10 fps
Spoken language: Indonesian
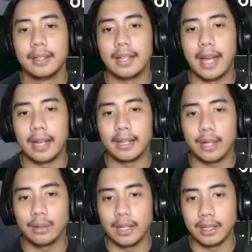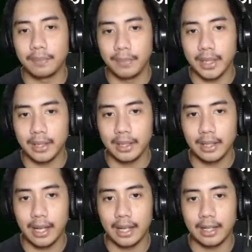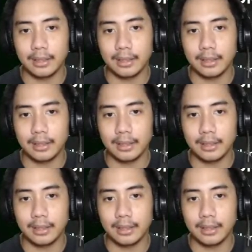Nah, kita udah ada tempat nih. Nah,